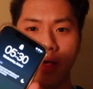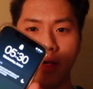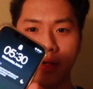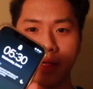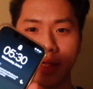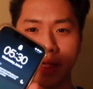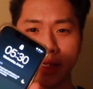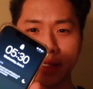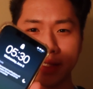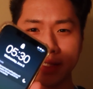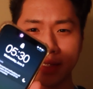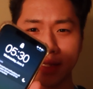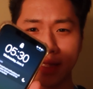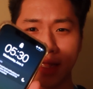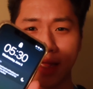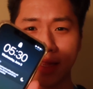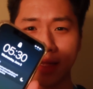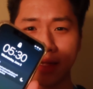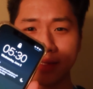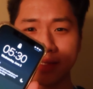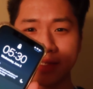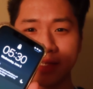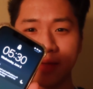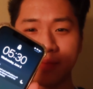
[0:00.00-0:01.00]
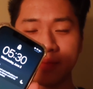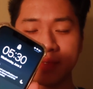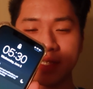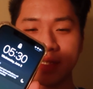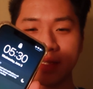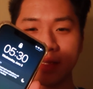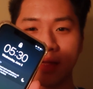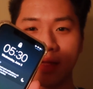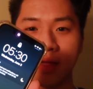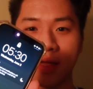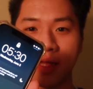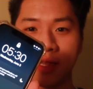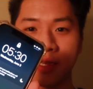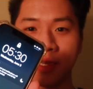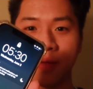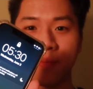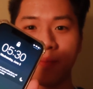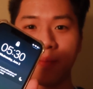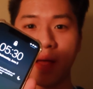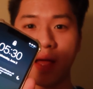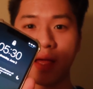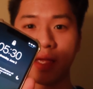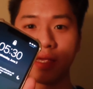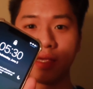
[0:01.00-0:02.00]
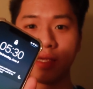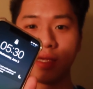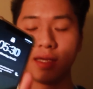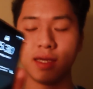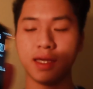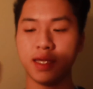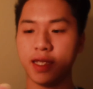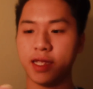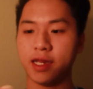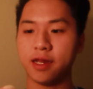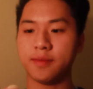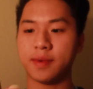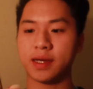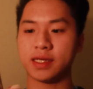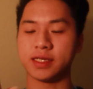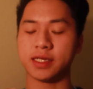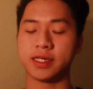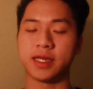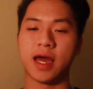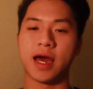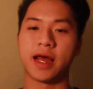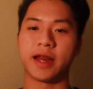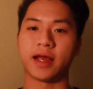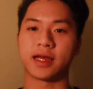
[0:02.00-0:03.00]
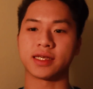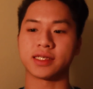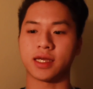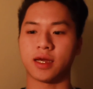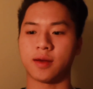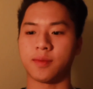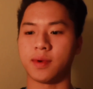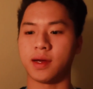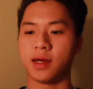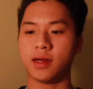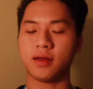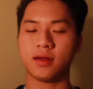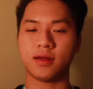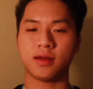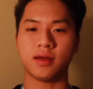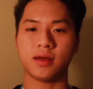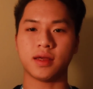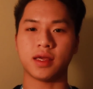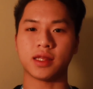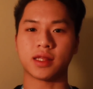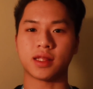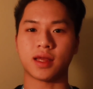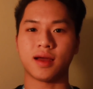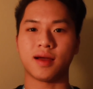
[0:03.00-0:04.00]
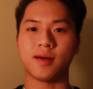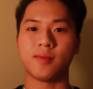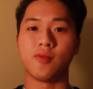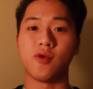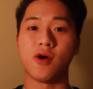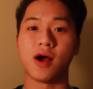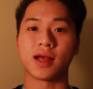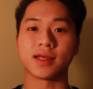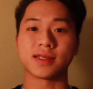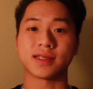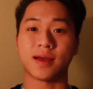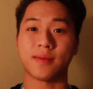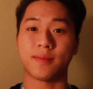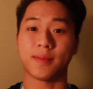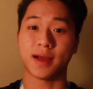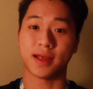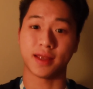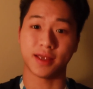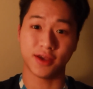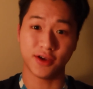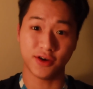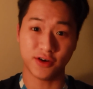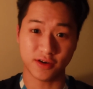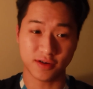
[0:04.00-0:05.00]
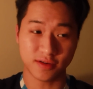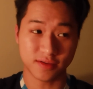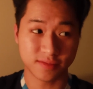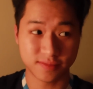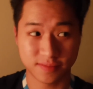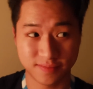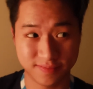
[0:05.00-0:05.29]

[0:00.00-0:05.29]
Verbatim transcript: Oke, okay, sekarang jam setengah 6 pagi Ini masih di hari yang sama Kita buang sampahnya yuk